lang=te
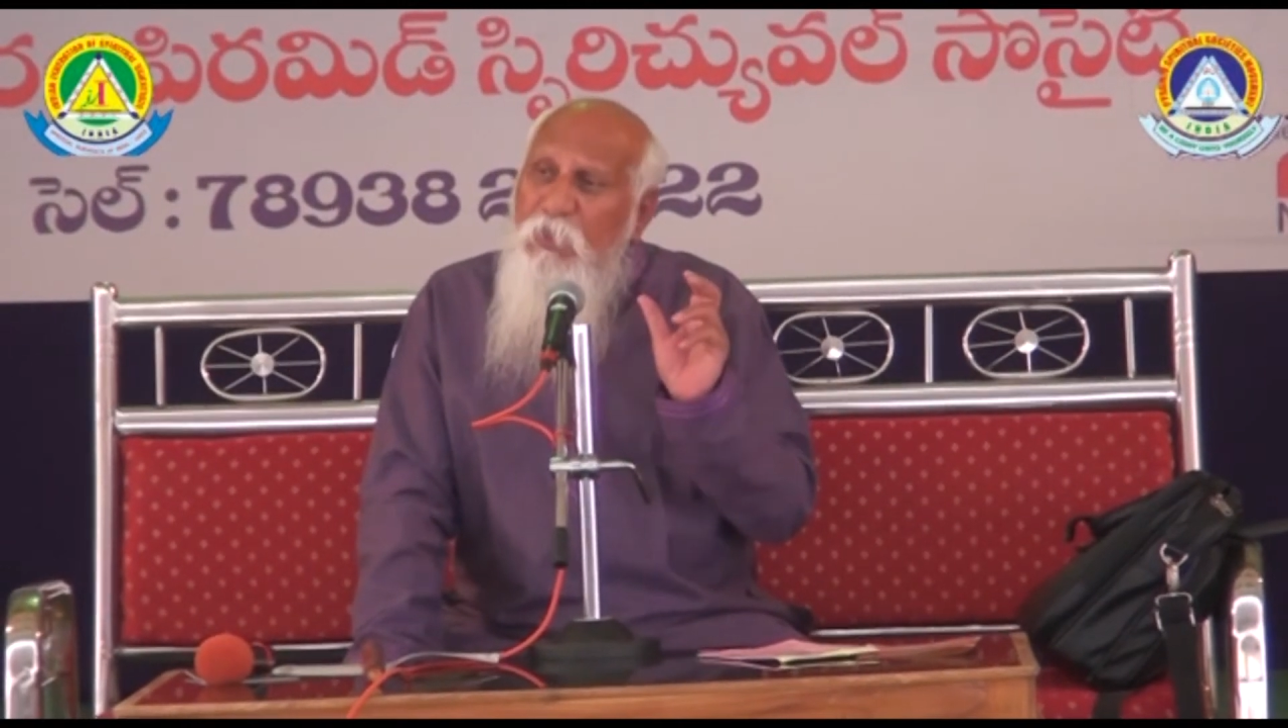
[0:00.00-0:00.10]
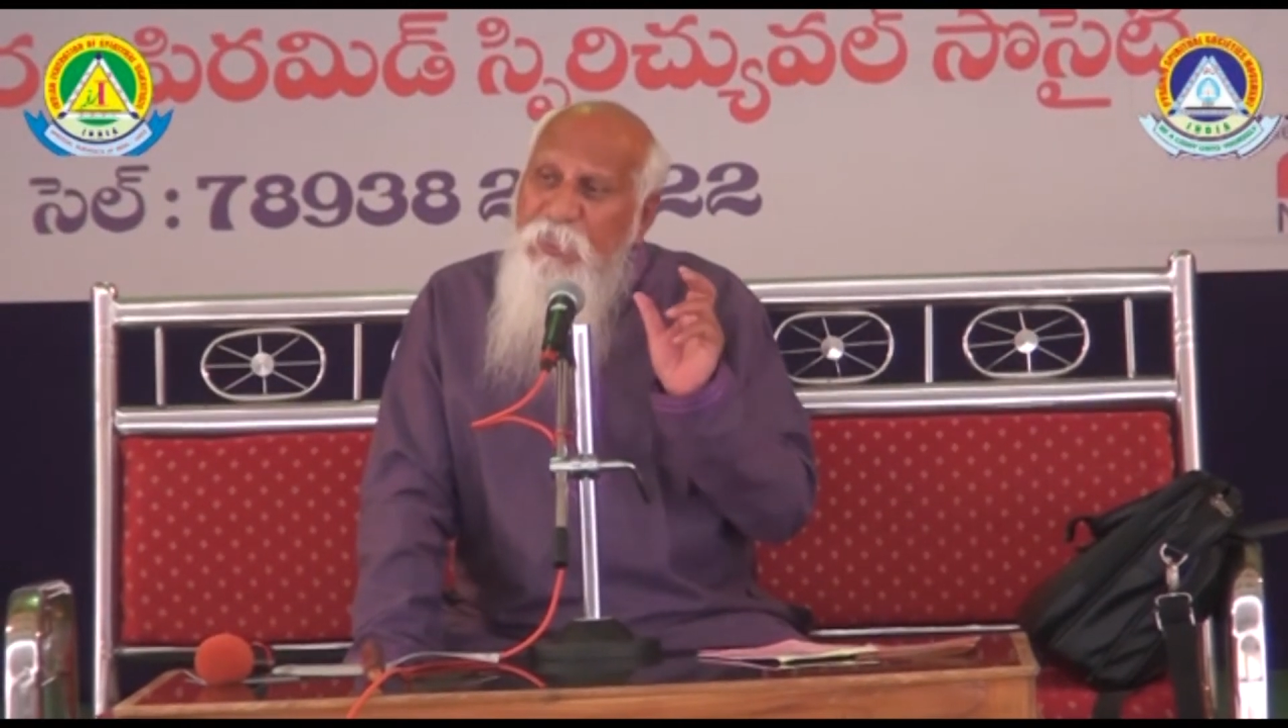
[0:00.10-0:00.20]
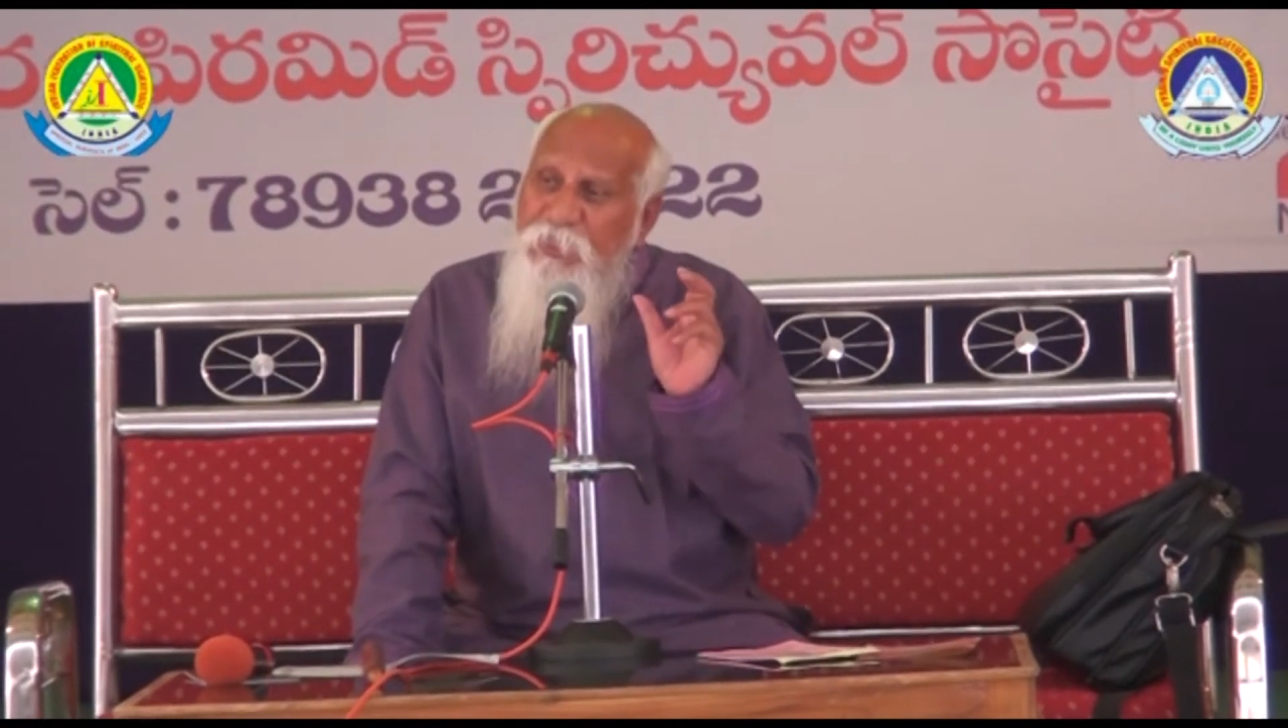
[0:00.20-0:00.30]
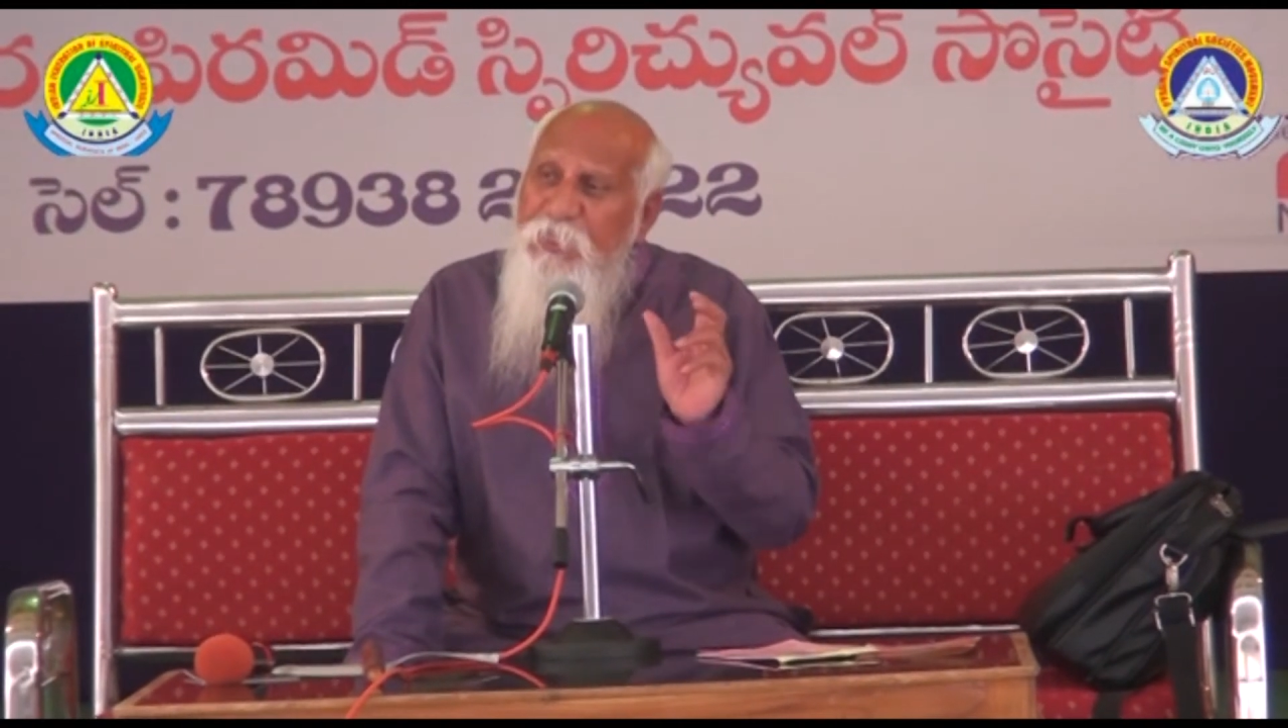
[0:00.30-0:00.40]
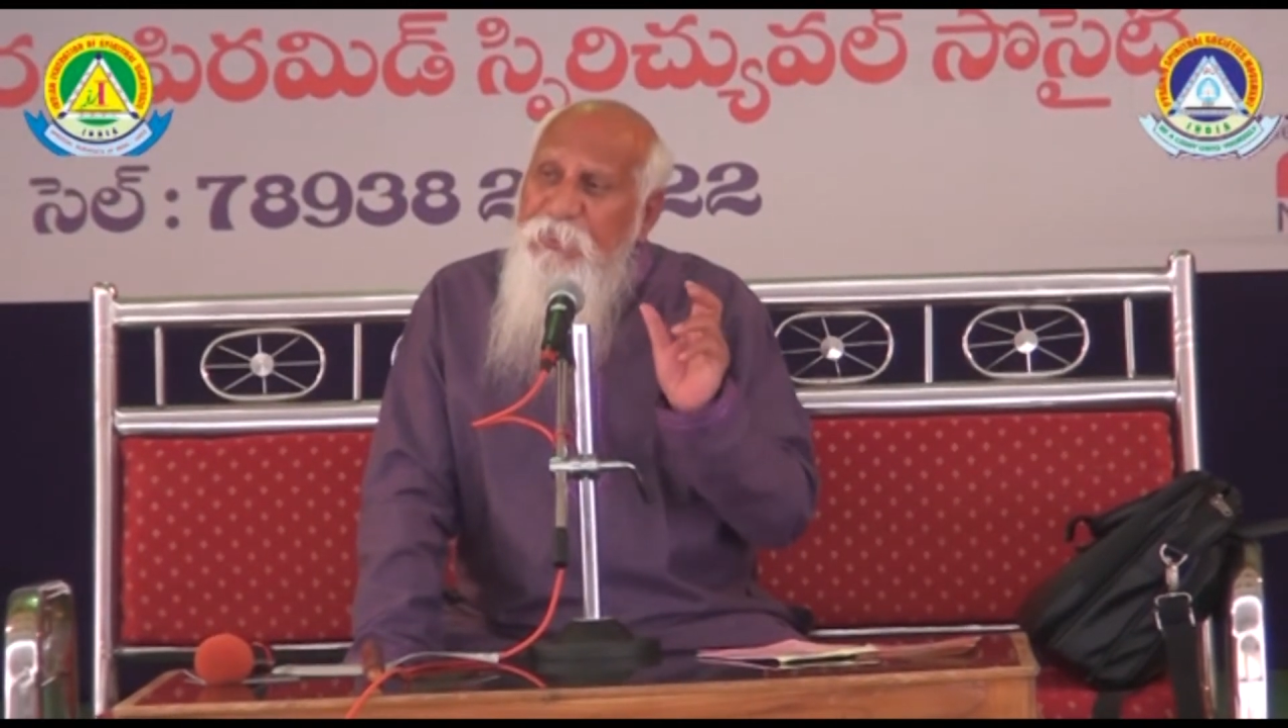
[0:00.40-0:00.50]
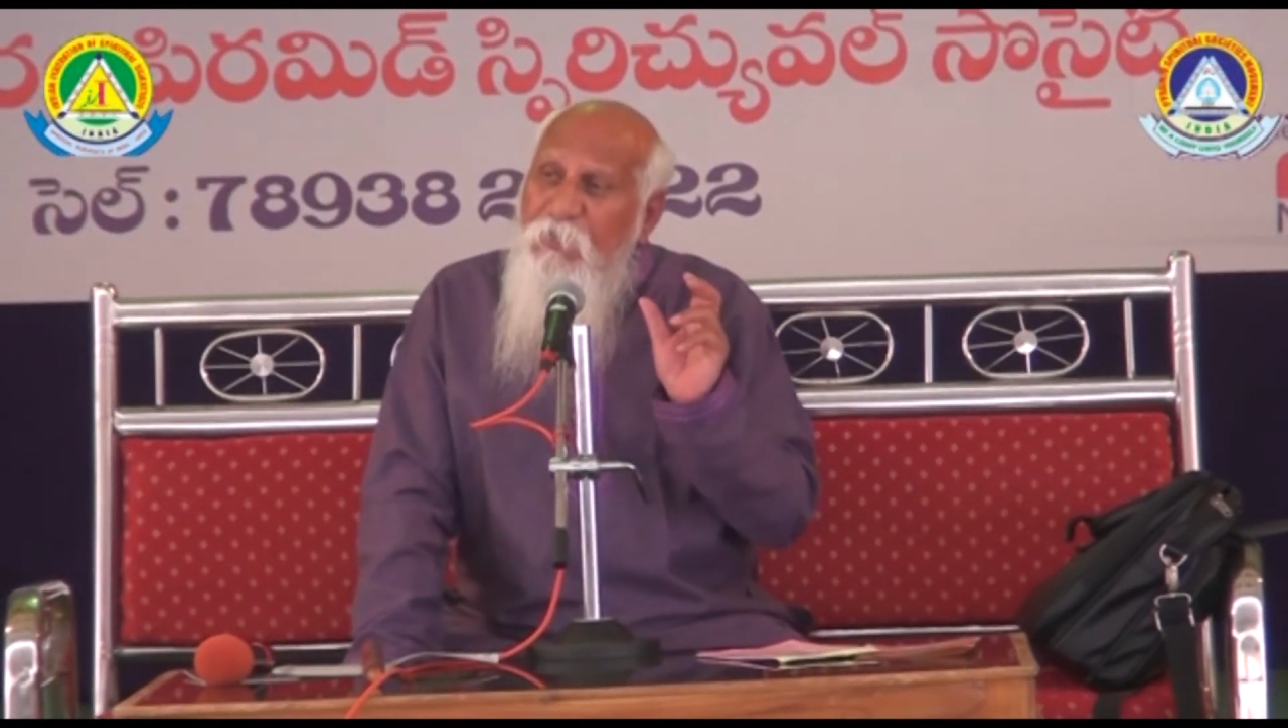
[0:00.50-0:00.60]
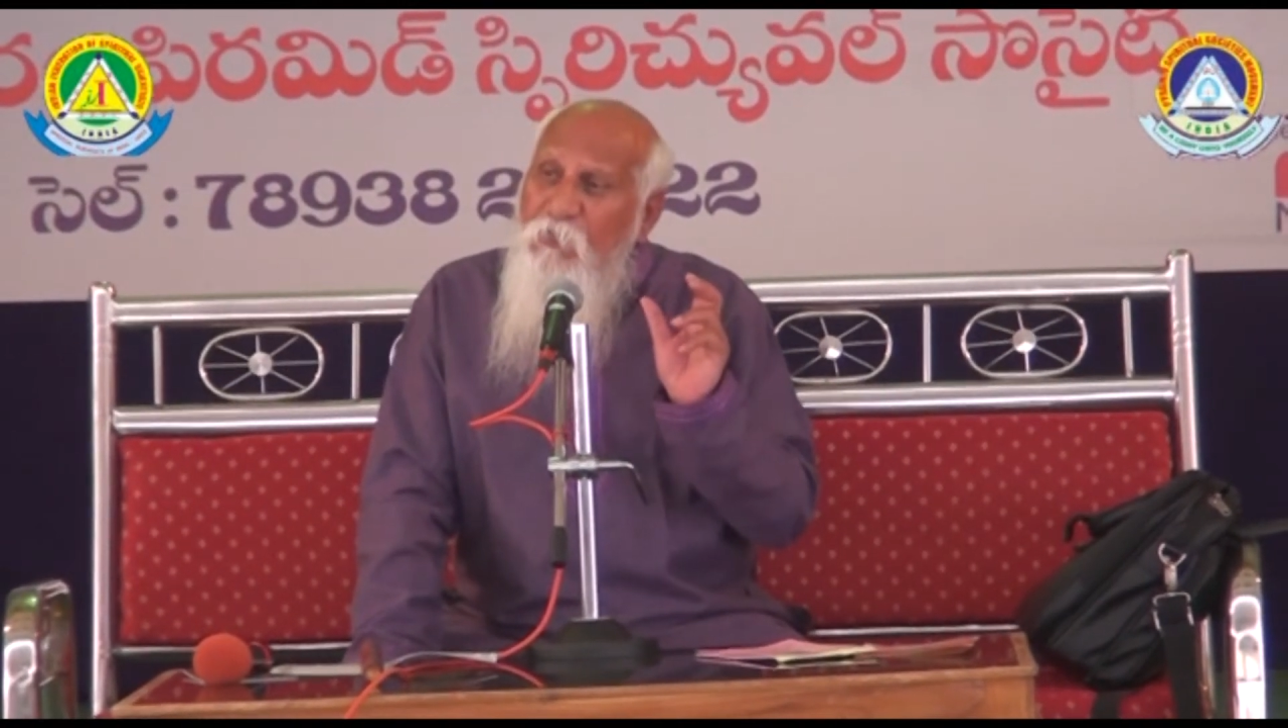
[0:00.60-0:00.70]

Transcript: ఇన్సర్ట్ ద